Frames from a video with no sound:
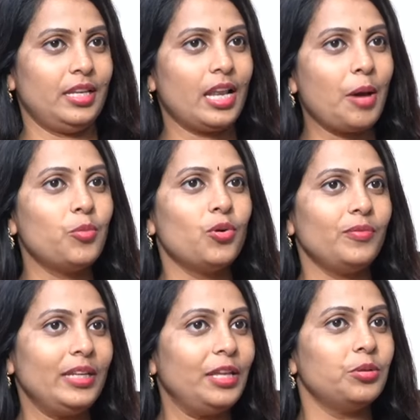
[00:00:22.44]
నా మూ
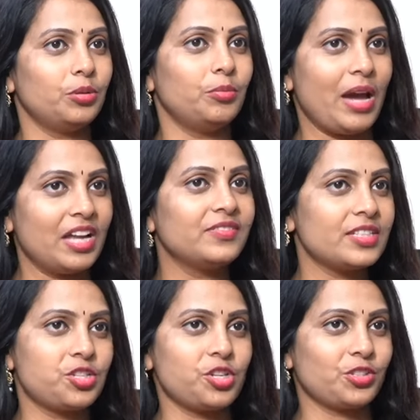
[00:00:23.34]
నేను
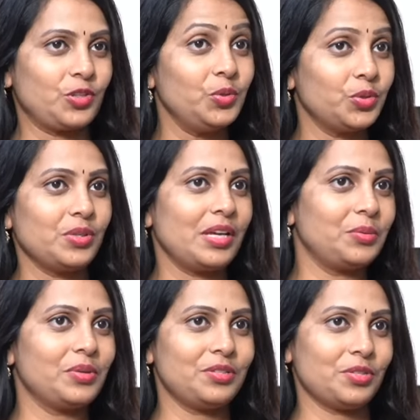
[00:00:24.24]
మ్యానిఫెస్ట్
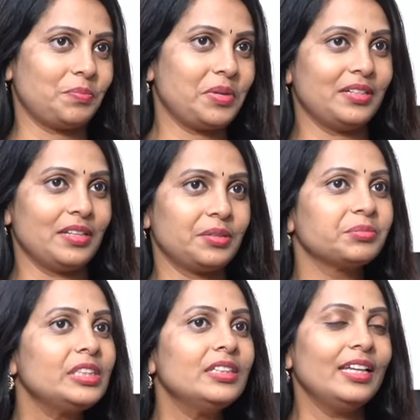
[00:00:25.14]
చేసుకుంటున్నాను అని చెప్పి అన్నారు
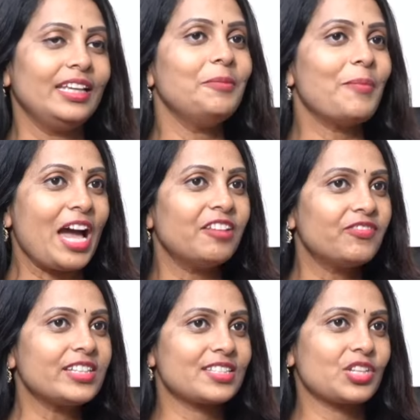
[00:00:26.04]
ఈ
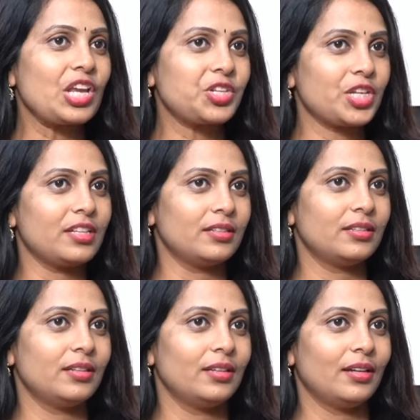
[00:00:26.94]
మ్యానిఫెస్టేషన్
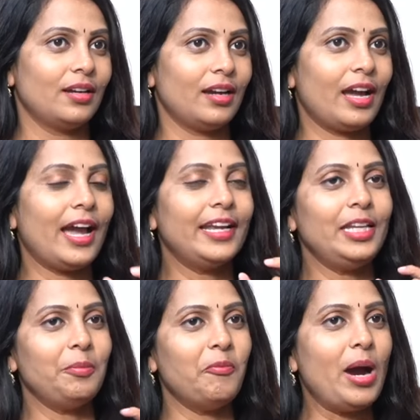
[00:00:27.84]

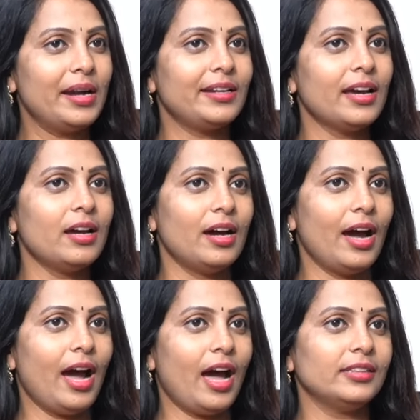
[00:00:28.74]
అనే మాట
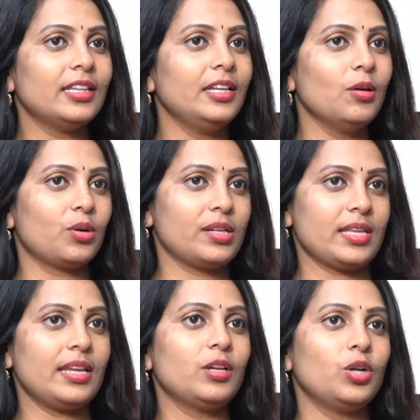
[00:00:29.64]
అందరినీ
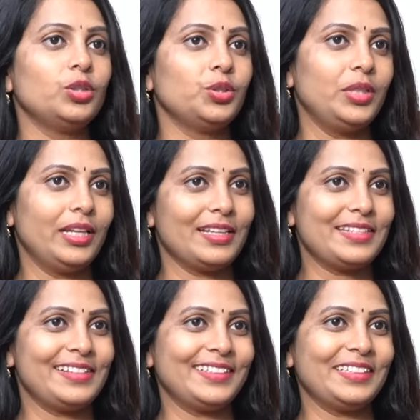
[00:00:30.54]
ఒక్కసారి కంగుతునేలా
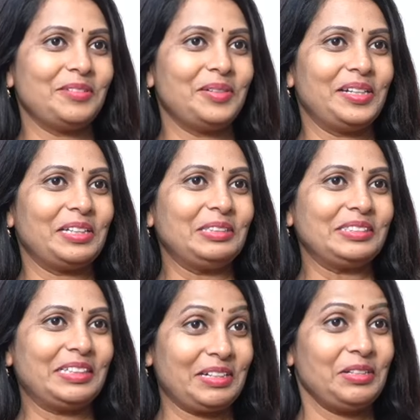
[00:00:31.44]
చేసిందనమాట
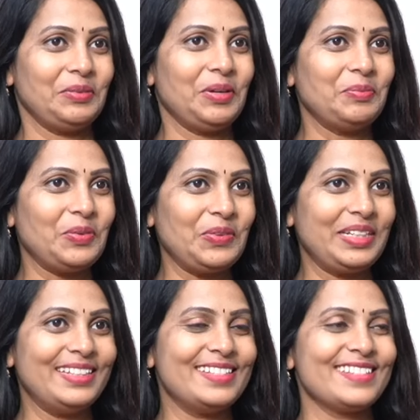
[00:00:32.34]
కంగువ మూవీ
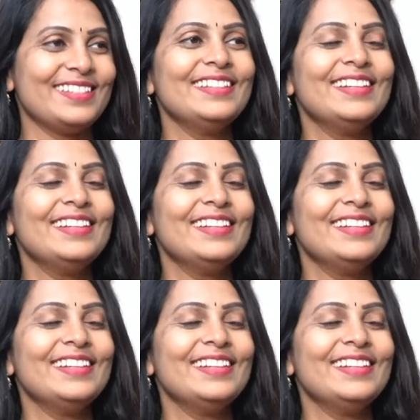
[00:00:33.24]
నుంచి